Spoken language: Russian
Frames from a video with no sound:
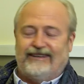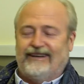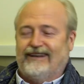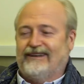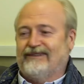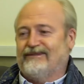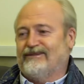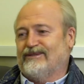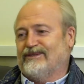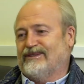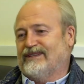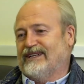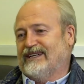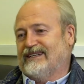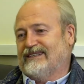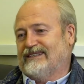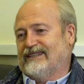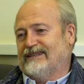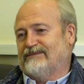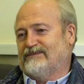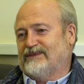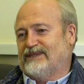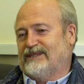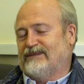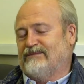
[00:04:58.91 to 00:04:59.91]
А вот. А я
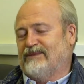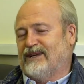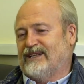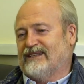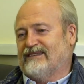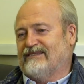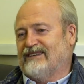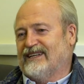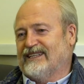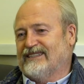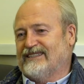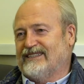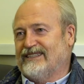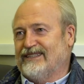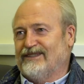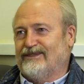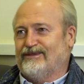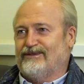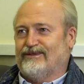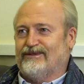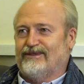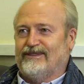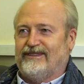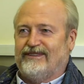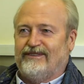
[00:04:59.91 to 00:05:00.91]
там снимал
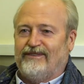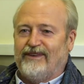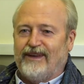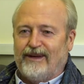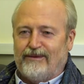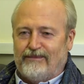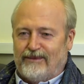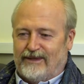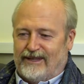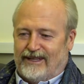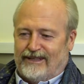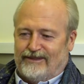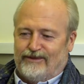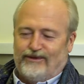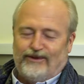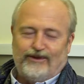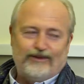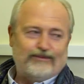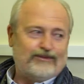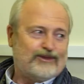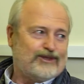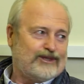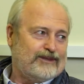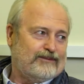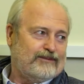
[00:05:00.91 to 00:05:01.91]
квартирку, дверь была, ну, ее
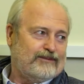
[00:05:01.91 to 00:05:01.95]
можно